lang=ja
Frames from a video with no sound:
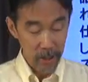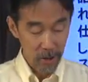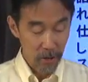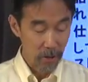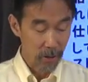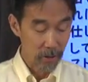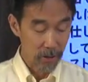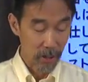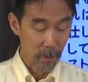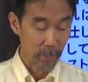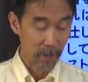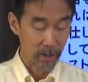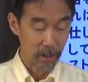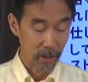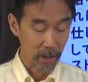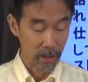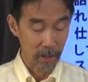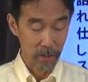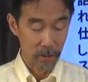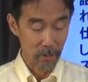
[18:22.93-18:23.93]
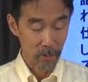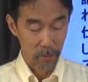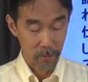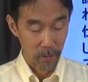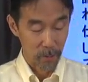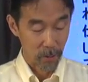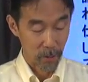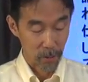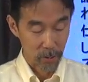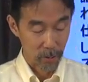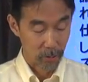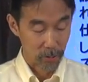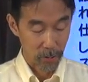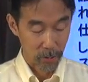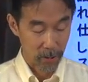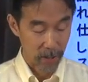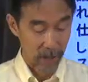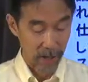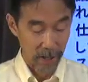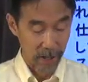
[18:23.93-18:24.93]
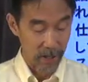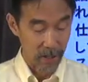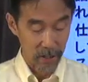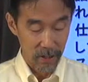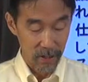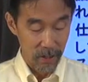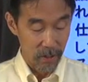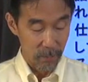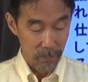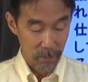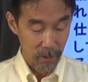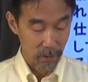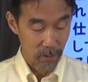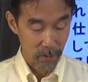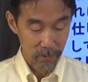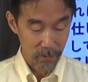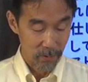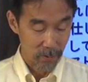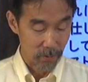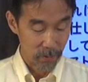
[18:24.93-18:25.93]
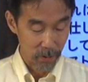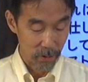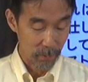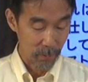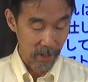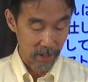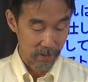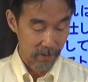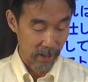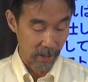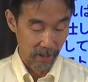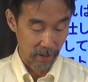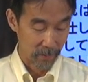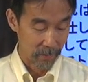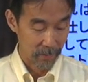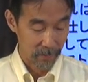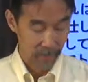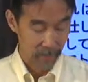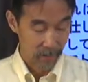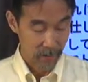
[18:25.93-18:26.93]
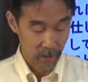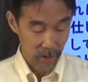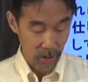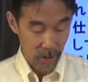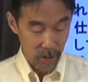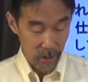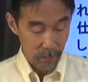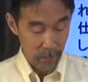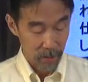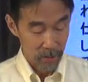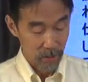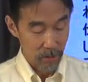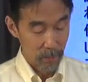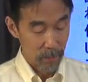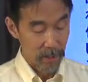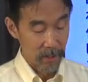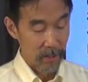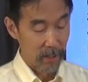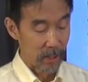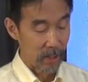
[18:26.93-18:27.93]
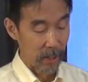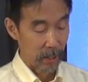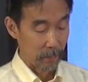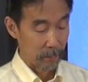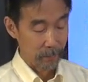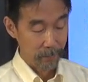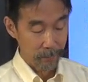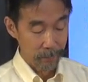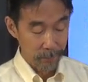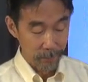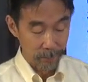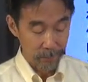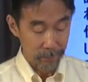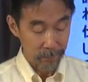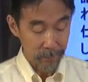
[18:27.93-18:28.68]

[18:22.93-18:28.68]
祈りのために心を整え身を慎みなさい3つ目に